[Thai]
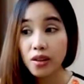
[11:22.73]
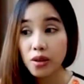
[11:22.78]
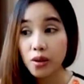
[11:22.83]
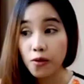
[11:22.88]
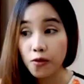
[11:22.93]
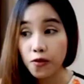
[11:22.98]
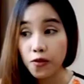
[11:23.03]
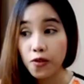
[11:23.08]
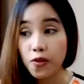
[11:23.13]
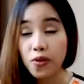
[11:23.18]
The
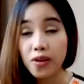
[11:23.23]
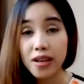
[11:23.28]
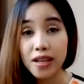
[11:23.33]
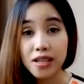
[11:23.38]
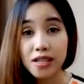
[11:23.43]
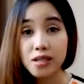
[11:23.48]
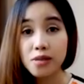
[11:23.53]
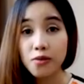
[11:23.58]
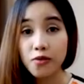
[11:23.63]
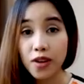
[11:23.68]
food
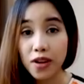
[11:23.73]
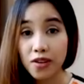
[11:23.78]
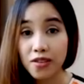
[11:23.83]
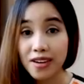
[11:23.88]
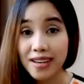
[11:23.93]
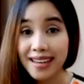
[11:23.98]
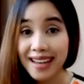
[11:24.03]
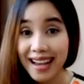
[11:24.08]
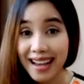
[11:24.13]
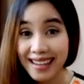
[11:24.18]
is
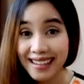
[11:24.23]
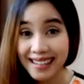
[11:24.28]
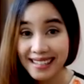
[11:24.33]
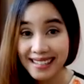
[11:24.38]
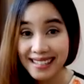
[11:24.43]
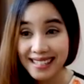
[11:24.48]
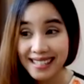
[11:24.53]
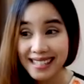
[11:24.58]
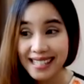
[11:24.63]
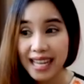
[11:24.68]
very
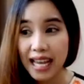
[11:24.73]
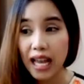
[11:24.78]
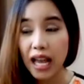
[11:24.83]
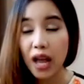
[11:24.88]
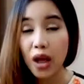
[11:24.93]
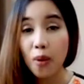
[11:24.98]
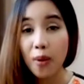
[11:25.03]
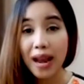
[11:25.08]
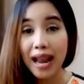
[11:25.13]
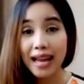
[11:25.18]
nice.
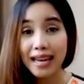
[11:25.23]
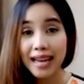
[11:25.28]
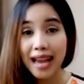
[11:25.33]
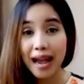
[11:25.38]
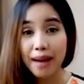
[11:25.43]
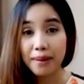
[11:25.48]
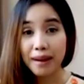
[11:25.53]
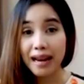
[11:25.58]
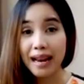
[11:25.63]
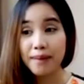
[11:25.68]
เวลา
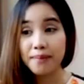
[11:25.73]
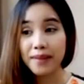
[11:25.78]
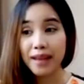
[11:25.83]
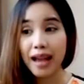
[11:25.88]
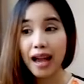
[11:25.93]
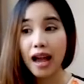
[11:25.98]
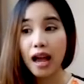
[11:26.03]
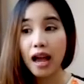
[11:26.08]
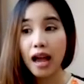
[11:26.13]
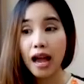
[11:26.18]
ถามกลับนะ
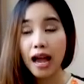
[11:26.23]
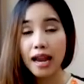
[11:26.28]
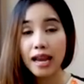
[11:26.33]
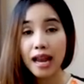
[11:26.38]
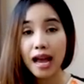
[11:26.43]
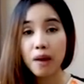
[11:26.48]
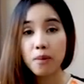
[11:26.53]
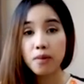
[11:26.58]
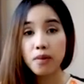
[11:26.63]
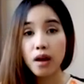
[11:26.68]
คะให้
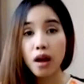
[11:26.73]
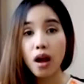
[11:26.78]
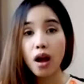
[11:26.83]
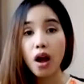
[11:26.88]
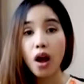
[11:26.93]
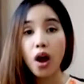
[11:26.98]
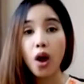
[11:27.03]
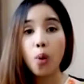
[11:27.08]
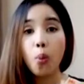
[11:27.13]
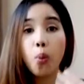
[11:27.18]
ถาม
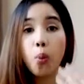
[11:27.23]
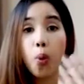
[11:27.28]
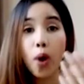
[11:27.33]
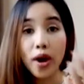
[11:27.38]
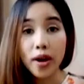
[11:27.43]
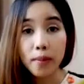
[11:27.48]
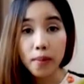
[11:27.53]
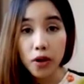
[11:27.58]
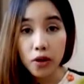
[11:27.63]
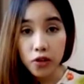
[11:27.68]

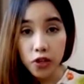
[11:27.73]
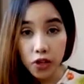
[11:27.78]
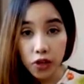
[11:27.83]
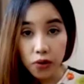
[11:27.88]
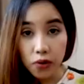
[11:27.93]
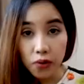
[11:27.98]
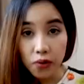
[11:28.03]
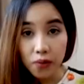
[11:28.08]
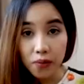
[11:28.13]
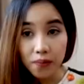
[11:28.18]
What about
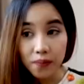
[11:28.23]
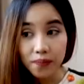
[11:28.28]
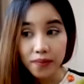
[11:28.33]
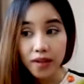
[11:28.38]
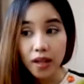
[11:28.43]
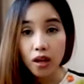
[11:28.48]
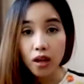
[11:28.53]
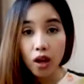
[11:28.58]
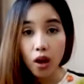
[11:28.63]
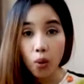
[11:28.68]
you?
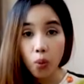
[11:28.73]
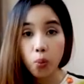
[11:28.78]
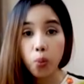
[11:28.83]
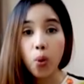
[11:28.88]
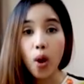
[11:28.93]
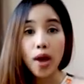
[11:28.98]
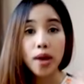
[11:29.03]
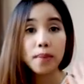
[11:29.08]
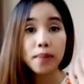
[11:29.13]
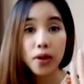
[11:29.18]

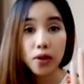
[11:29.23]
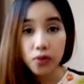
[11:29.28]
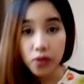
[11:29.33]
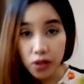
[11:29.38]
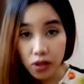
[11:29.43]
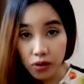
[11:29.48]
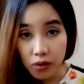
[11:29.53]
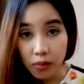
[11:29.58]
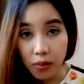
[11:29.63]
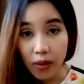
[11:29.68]
What about
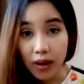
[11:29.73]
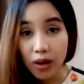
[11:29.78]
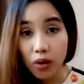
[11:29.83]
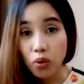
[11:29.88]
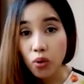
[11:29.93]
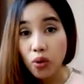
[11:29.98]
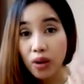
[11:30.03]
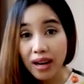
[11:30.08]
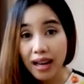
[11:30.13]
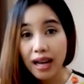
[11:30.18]
you? แล้
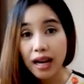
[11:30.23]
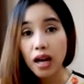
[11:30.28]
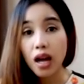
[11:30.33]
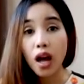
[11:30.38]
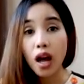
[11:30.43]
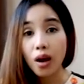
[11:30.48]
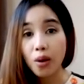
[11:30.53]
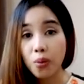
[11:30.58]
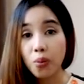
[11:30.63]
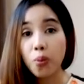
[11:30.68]
วคุณล่ะ
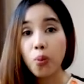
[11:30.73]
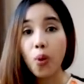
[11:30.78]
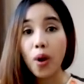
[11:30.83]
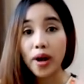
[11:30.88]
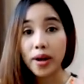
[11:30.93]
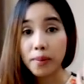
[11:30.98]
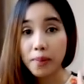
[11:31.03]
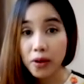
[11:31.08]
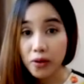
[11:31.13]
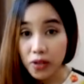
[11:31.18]

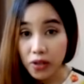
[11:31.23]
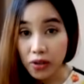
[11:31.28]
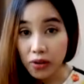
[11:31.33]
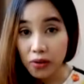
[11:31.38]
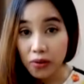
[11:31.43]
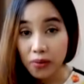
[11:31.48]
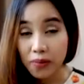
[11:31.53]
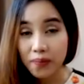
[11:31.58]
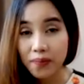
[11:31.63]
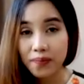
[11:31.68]
What about you?
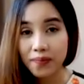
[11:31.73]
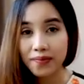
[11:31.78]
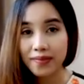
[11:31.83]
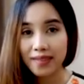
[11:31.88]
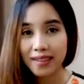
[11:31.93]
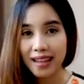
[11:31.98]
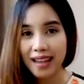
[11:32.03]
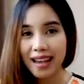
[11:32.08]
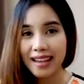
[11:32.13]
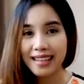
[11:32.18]

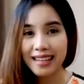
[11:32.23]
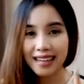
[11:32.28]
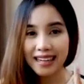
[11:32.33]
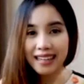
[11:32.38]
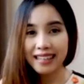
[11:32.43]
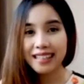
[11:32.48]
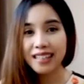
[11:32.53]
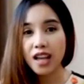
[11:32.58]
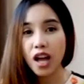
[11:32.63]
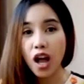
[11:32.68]
อ่าอีกค
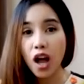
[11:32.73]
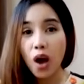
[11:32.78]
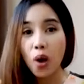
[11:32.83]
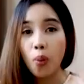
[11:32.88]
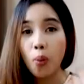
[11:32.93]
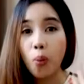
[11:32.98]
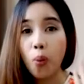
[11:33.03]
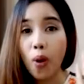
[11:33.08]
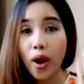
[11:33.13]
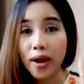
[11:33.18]
รั้งหนึ่ง
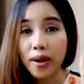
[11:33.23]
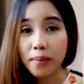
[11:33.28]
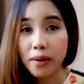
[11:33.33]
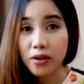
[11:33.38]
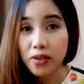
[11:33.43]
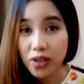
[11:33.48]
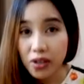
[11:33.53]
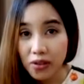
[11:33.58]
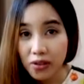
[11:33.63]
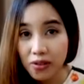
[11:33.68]
What
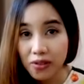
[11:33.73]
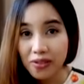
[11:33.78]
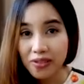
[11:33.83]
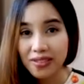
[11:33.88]
about you?